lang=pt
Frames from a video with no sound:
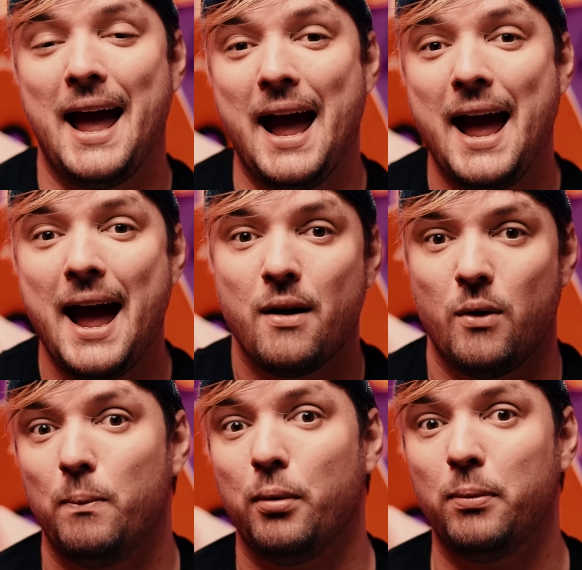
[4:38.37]
é
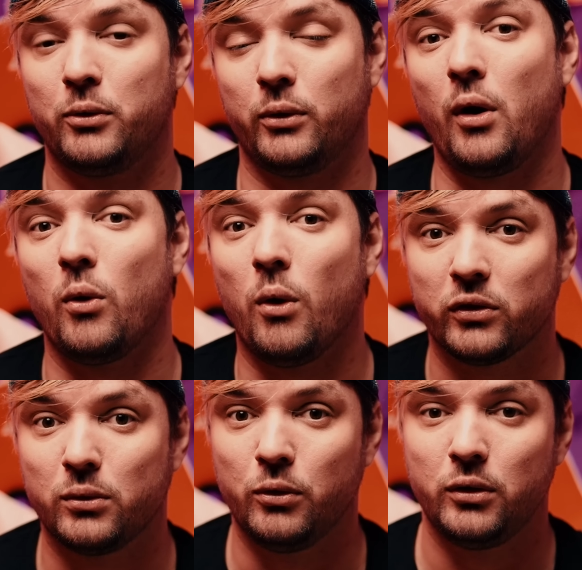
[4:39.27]
um público que eu
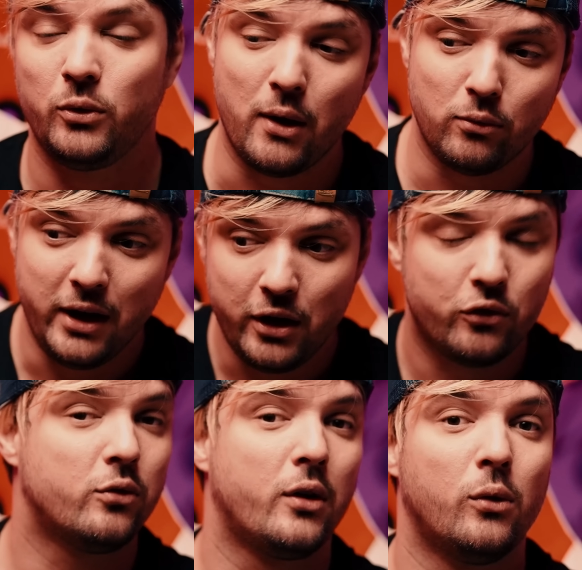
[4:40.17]
gosto muito, é um
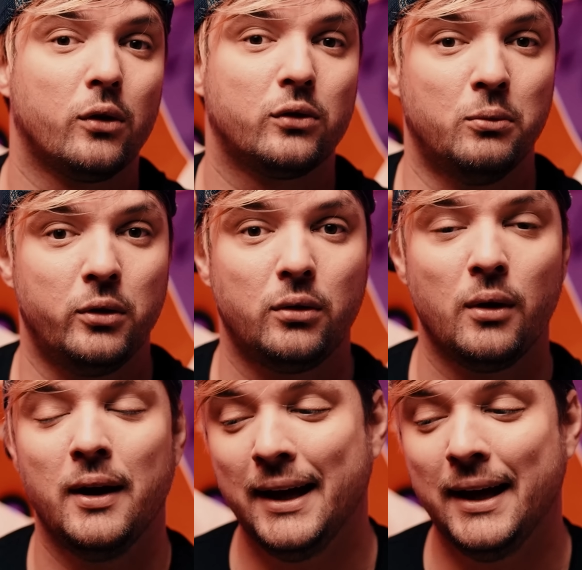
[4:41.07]
nicho que eu gosto muito.